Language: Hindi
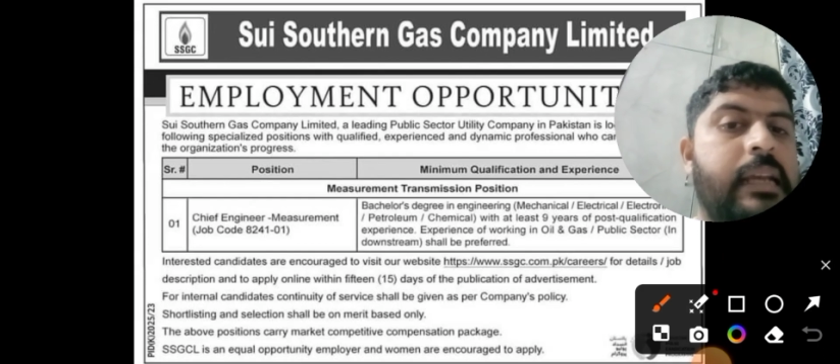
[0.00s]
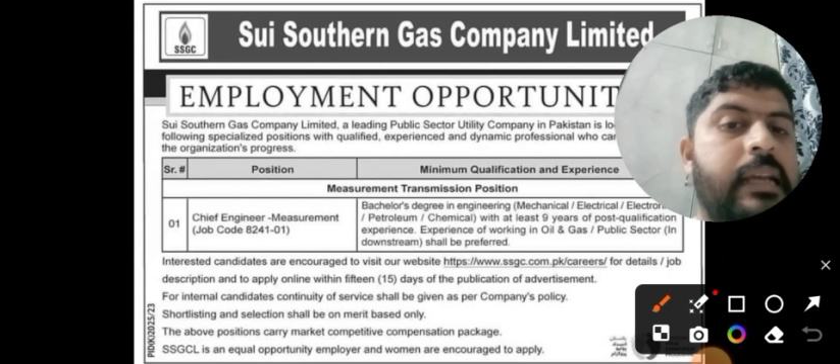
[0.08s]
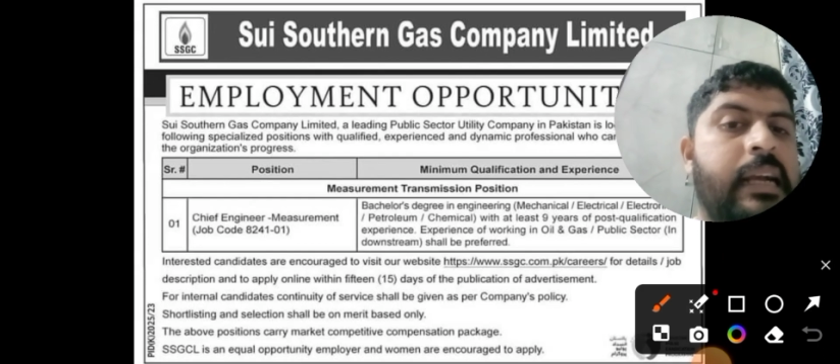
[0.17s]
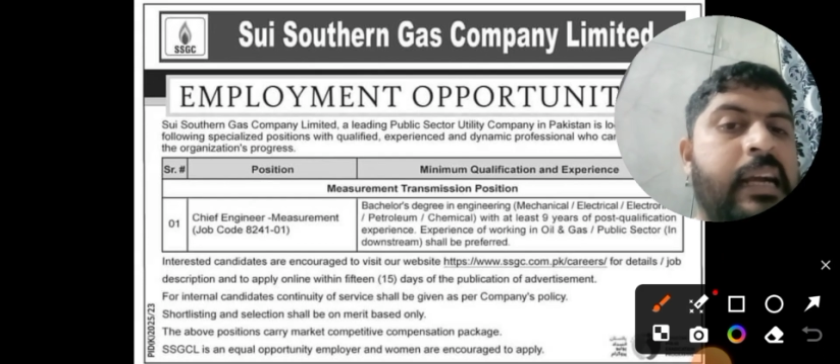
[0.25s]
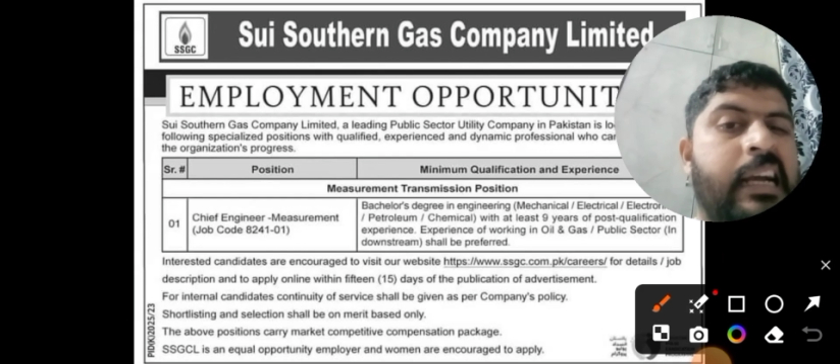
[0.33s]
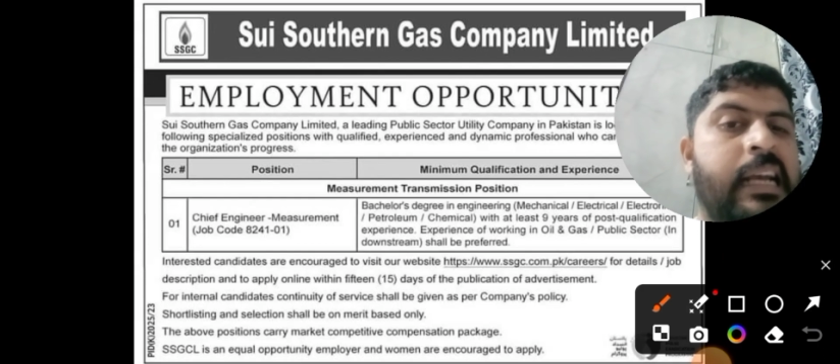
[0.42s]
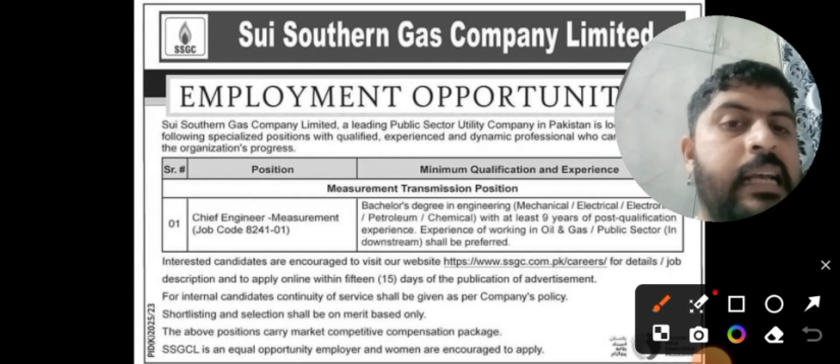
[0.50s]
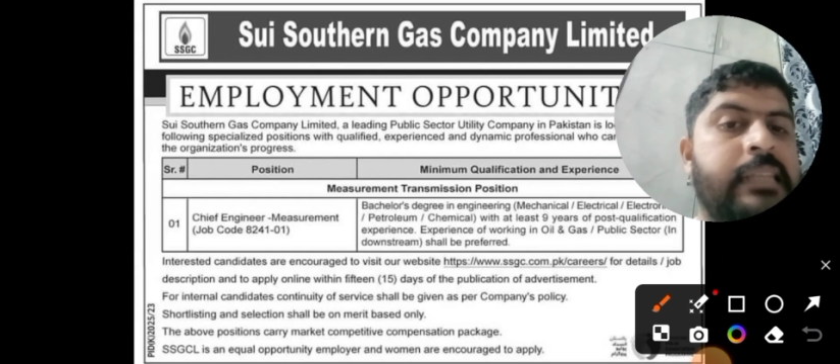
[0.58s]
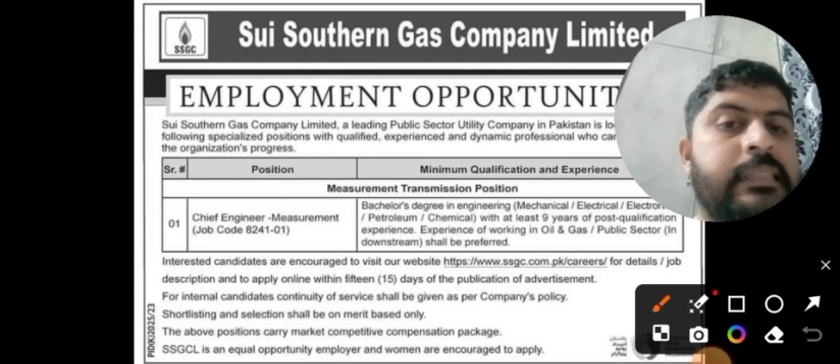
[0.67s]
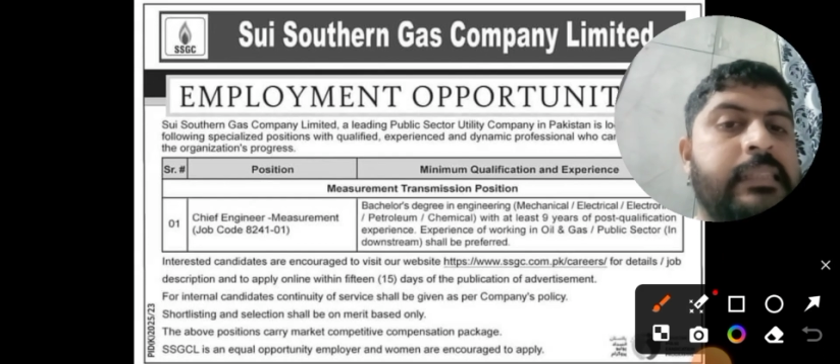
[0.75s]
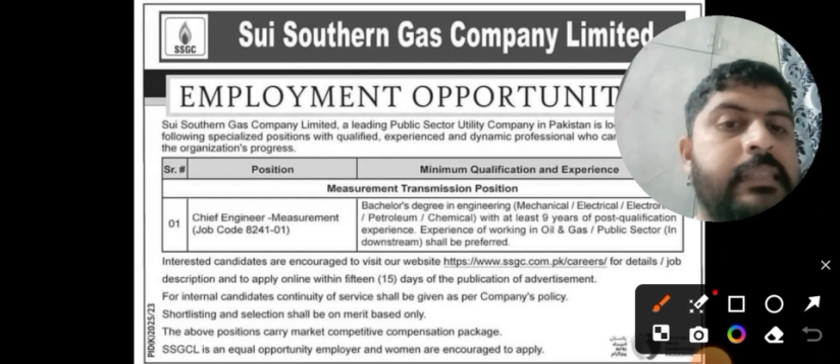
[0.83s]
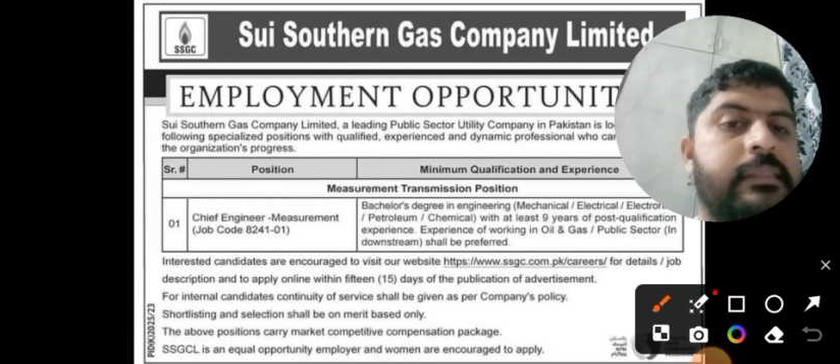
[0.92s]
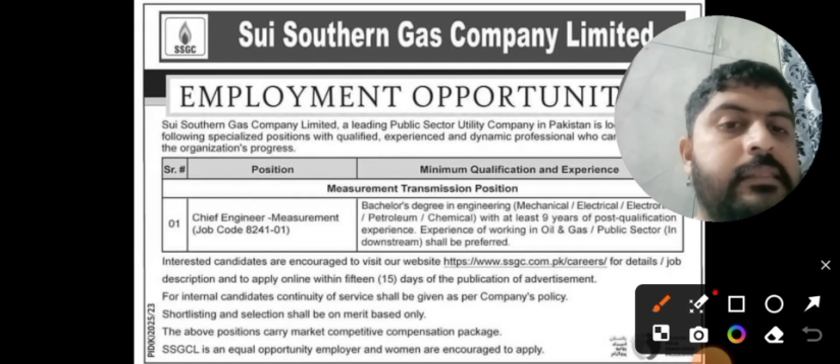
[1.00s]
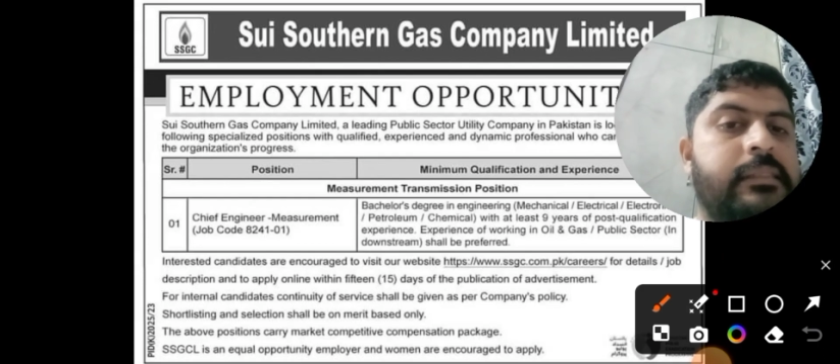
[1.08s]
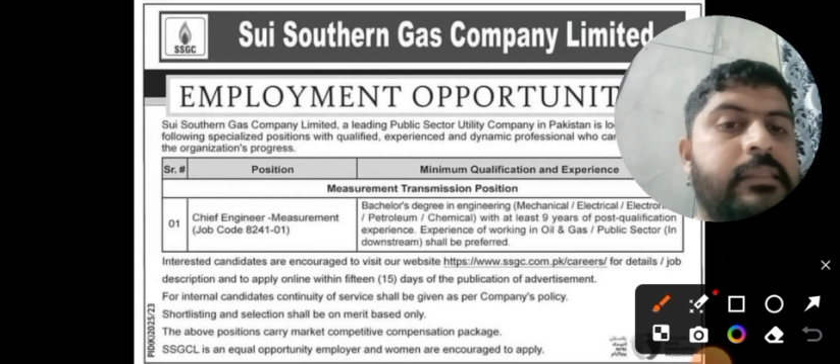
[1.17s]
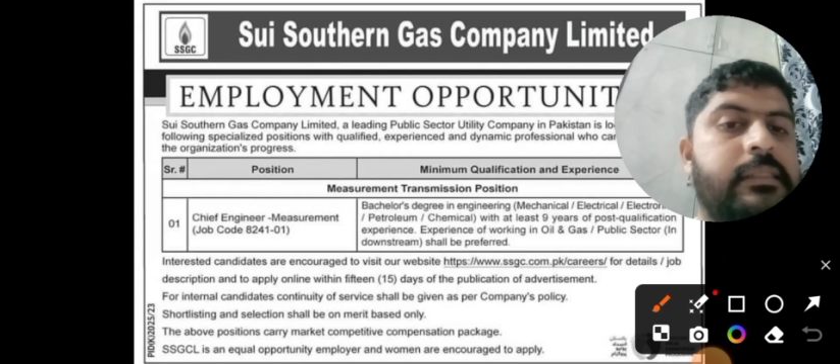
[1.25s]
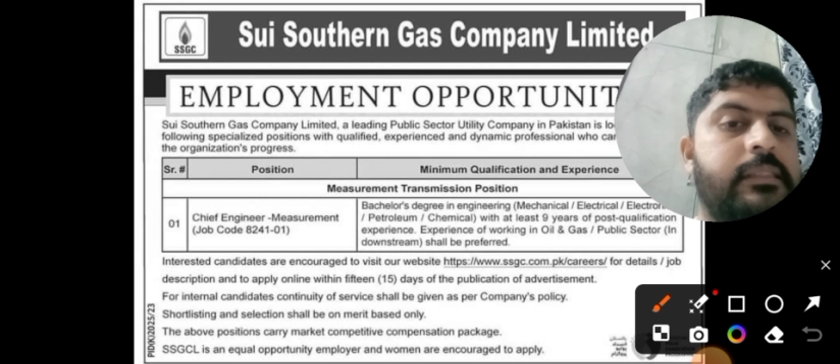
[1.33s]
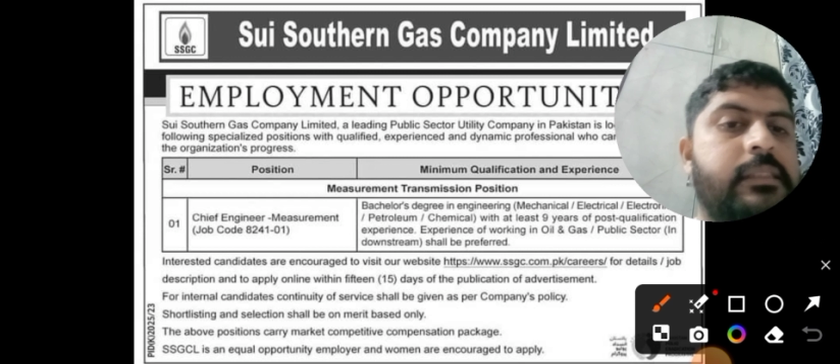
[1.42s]
जाएगा एस एस
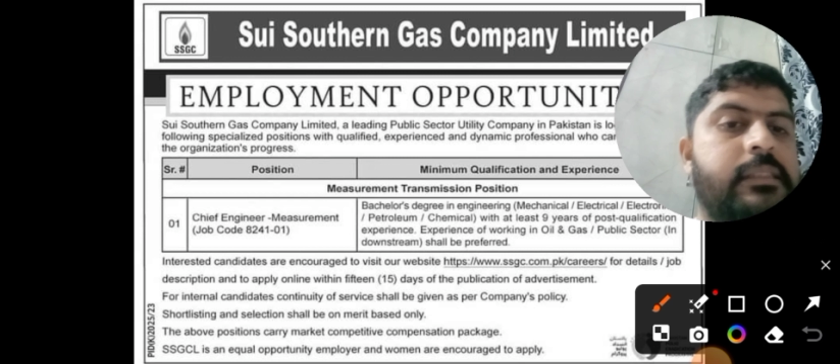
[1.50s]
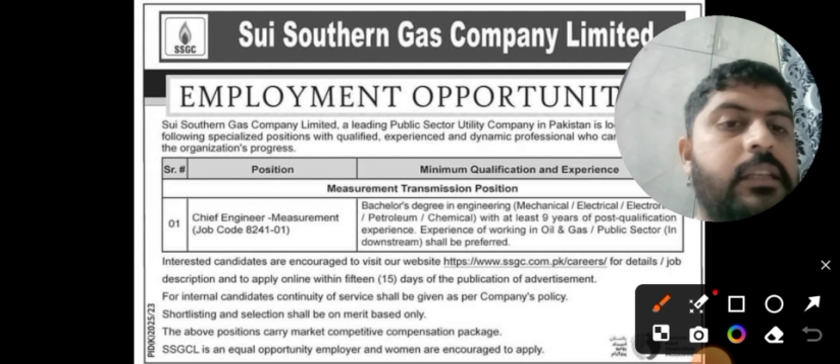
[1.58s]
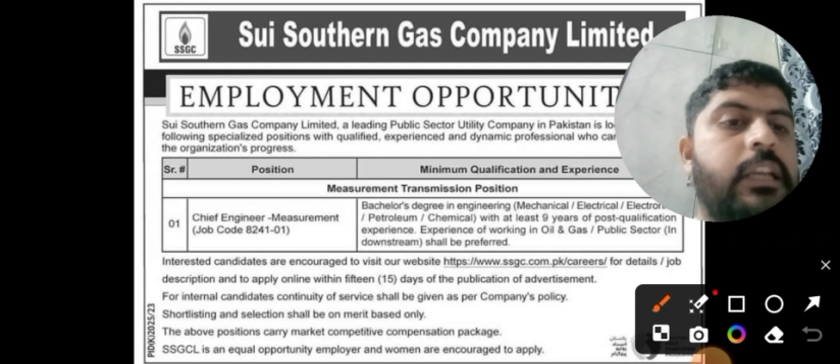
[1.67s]
जी डी